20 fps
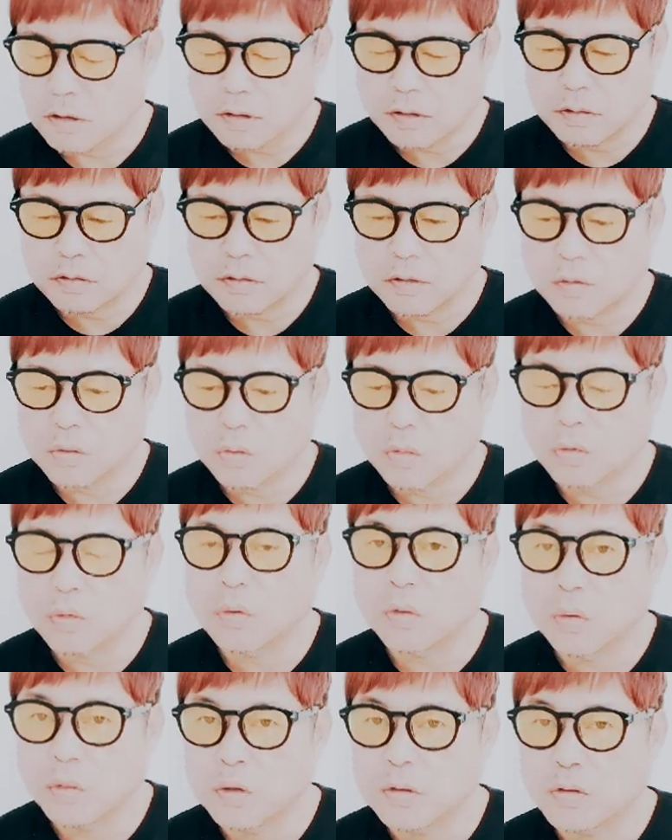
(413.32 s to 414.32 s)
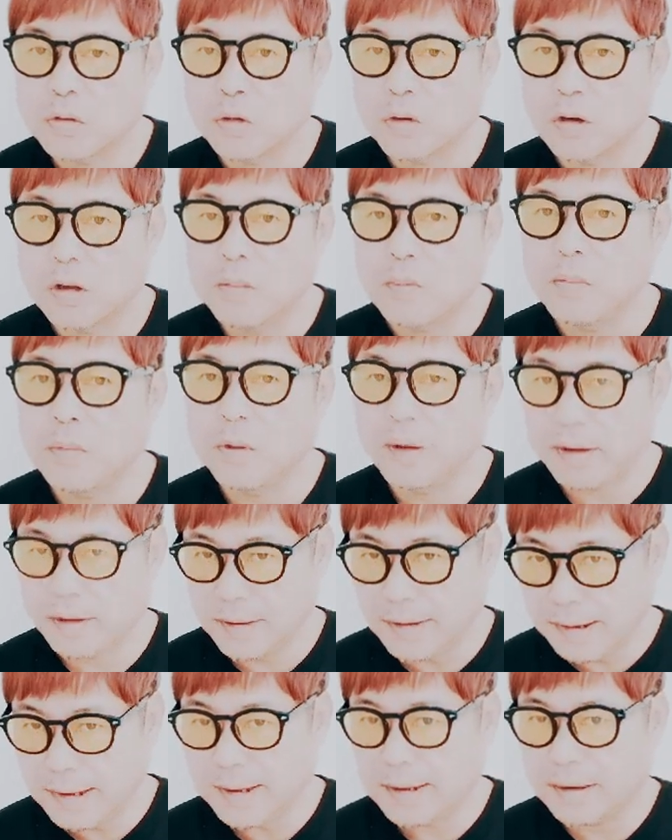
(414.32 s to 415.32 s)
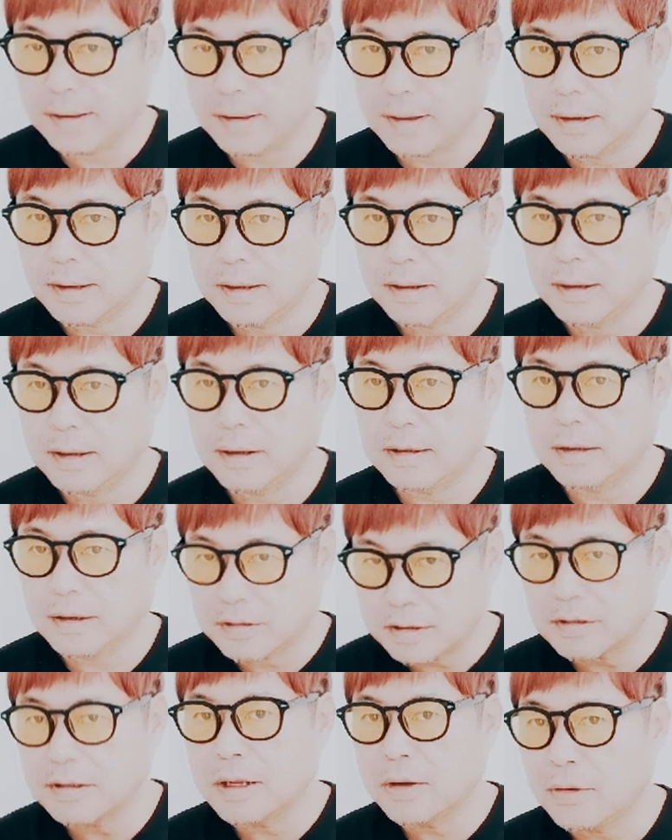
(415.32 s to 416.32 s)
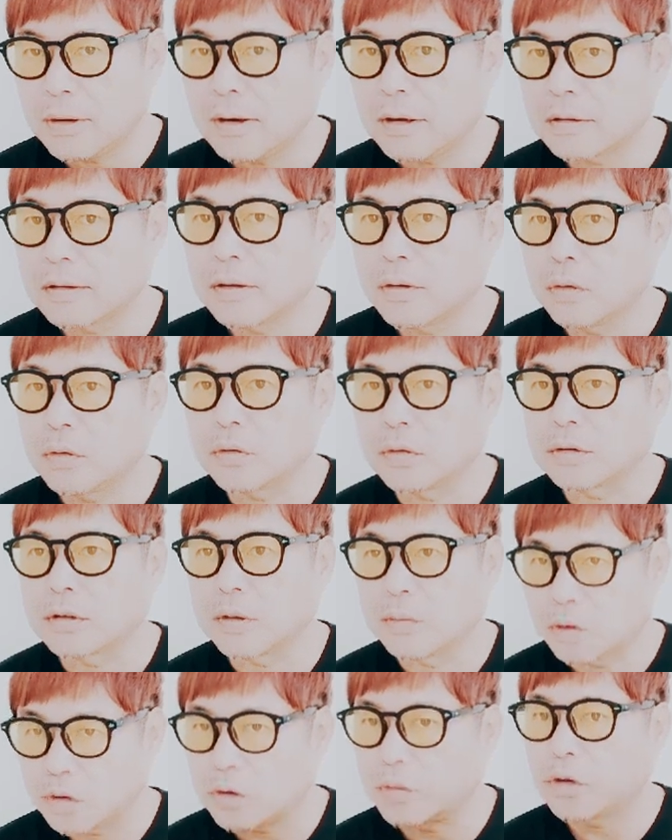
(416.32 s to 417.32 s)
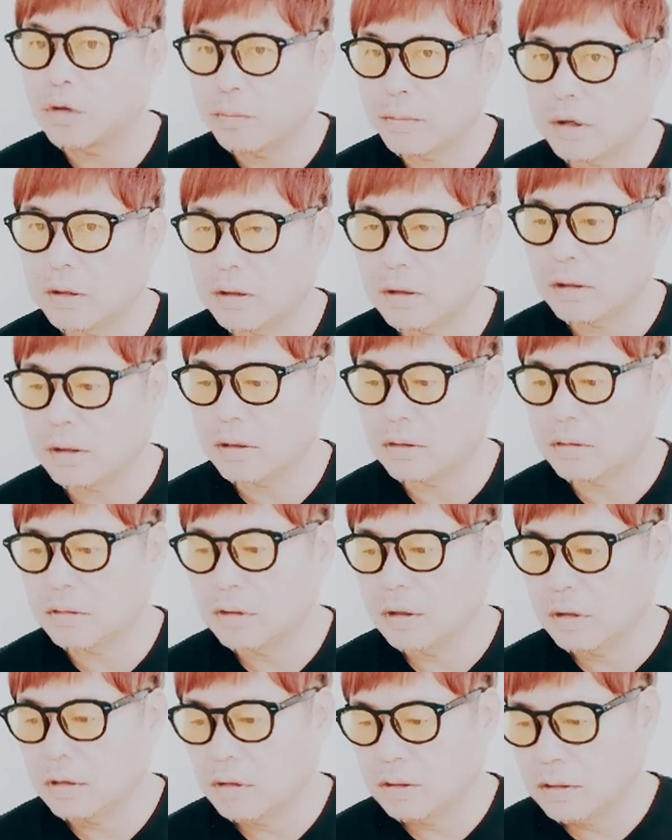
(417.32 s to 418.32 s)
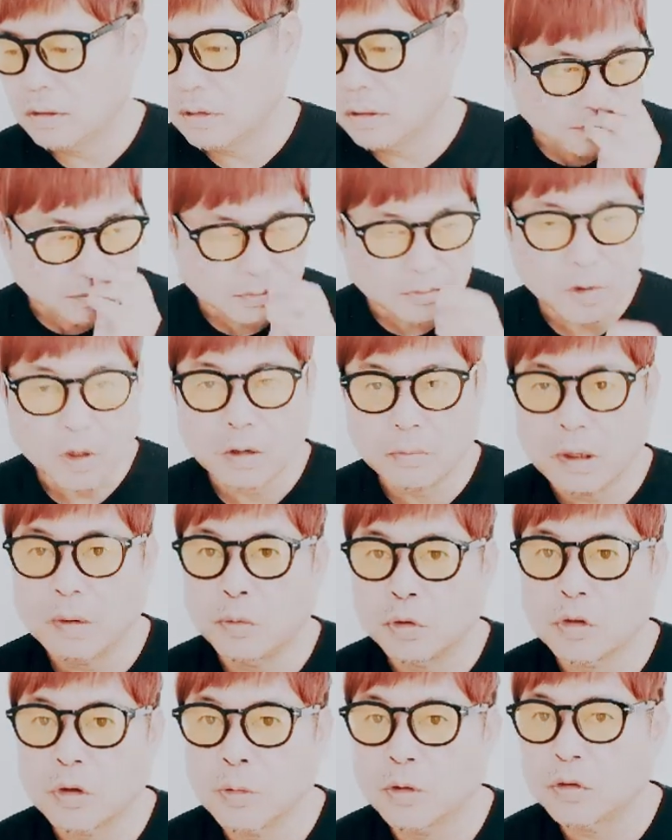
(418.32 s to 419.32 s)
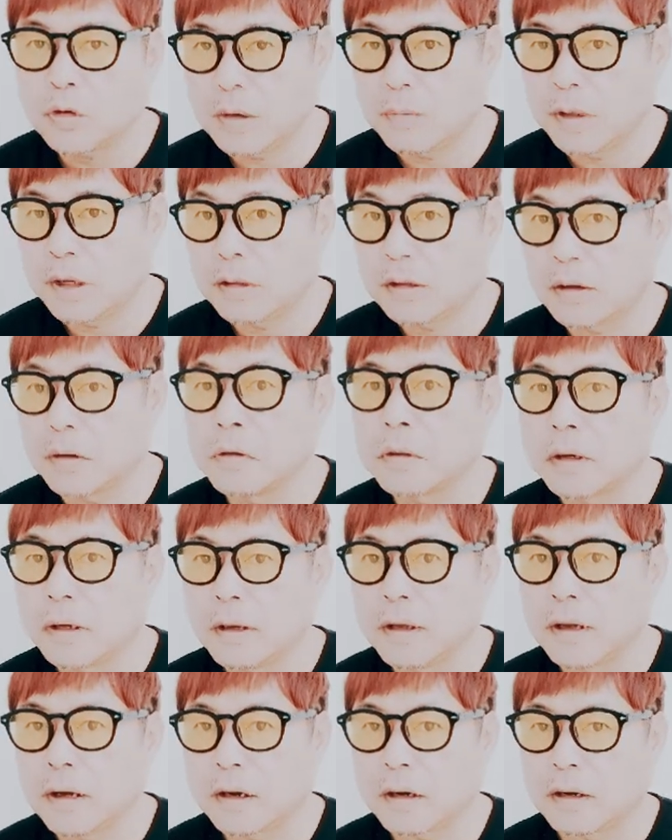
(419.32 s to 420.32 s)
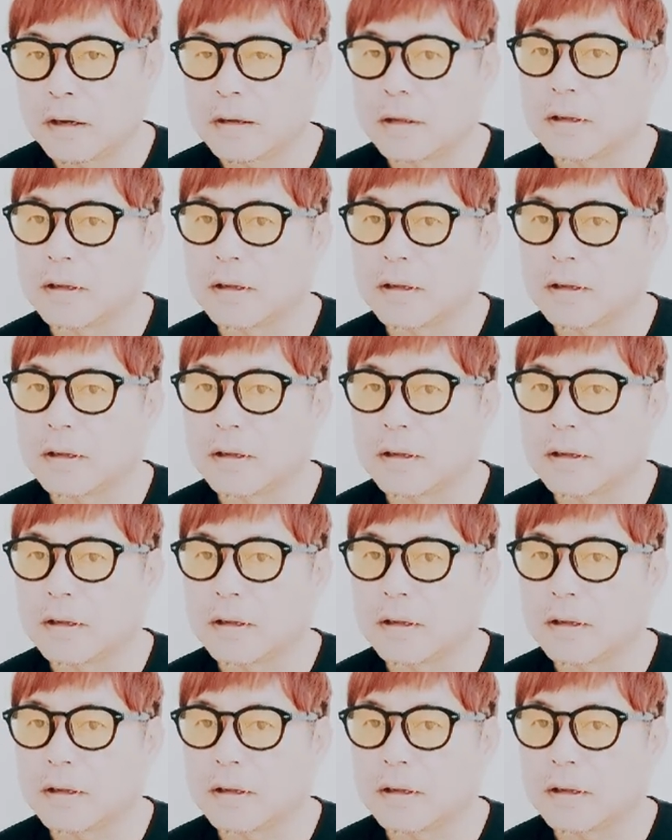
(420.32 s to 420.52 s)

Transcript: 沙也加さんのことを一生懸命、え立ち直らせようとして、もともとメンタル、まあもともとね、メンタルがね、やら